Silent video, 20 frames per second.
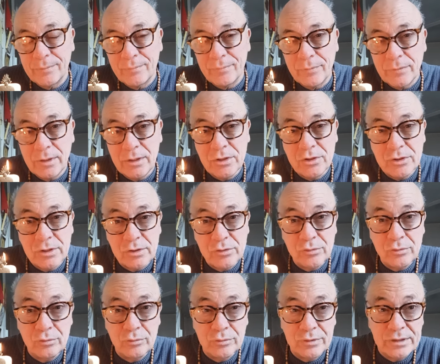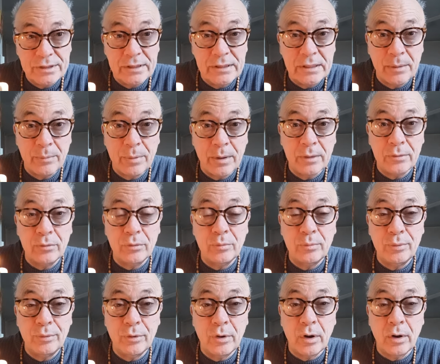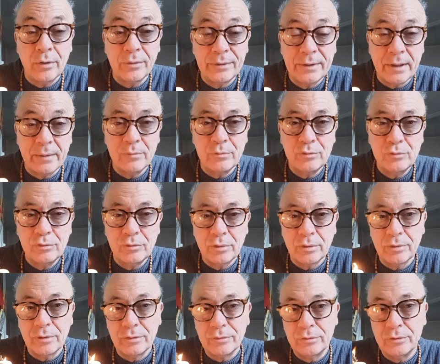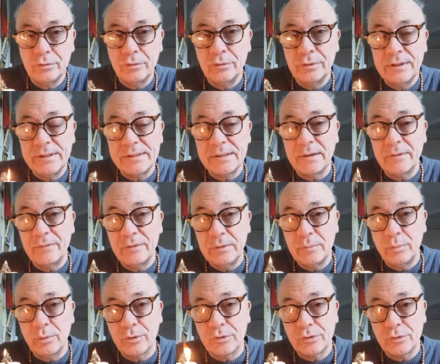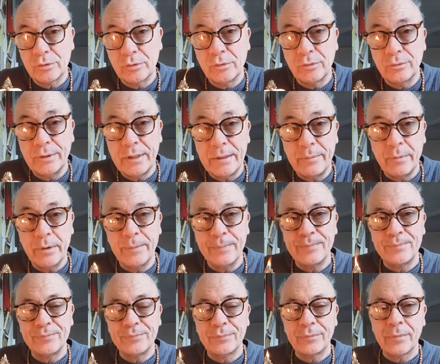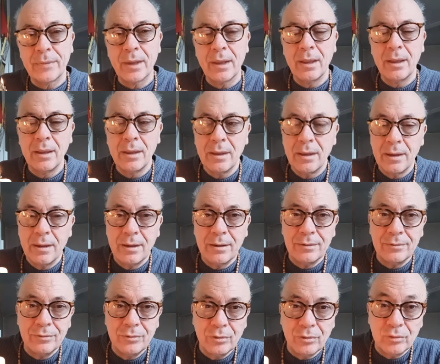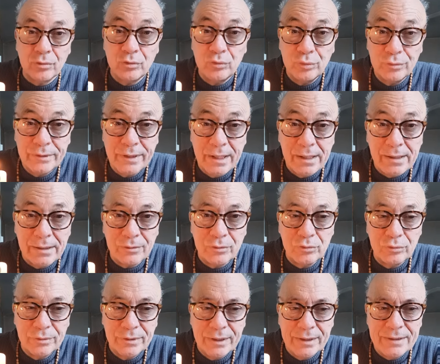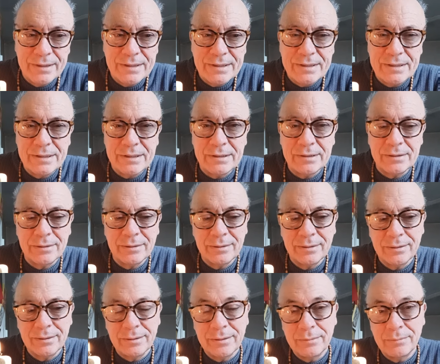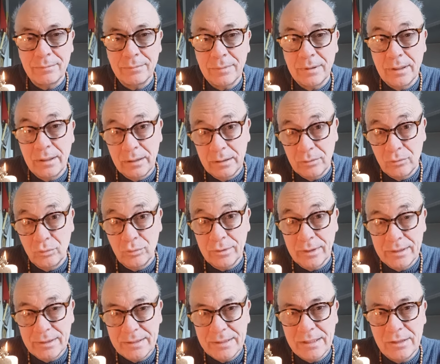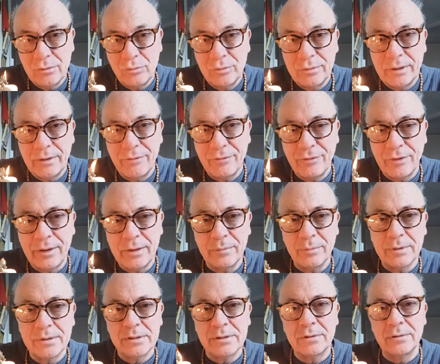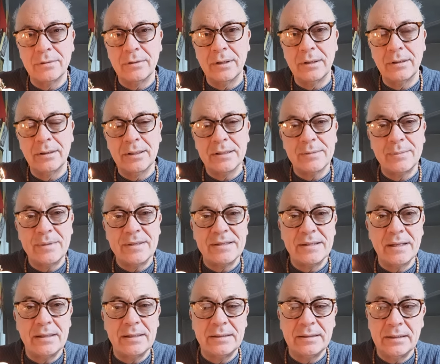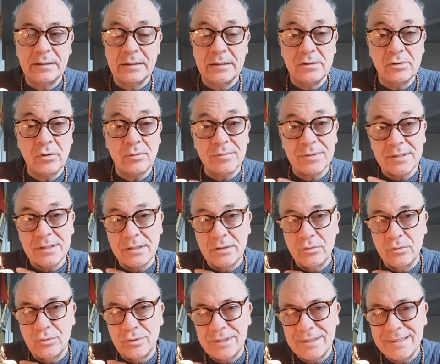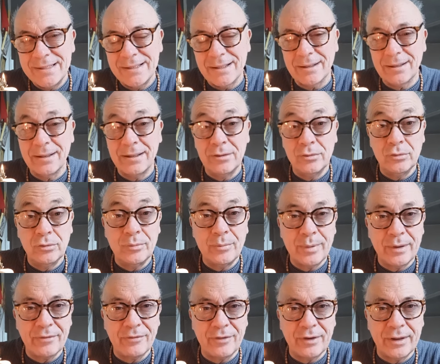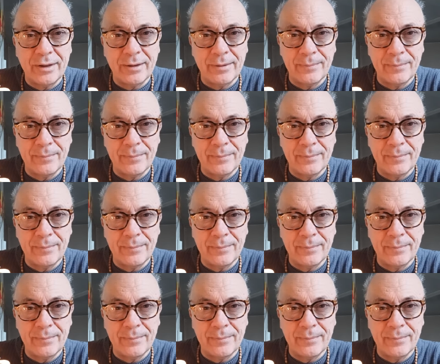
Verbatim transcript: Et Jésus nous dit, il n'y a pas de plus grand amour que de donner sa vie pour ceux qu'on aime. Donc tout est là, tout est dit. Tout est dit et tout est fait, parce que la, la spécialité des hommes, c'est de dire et de ne pas faire.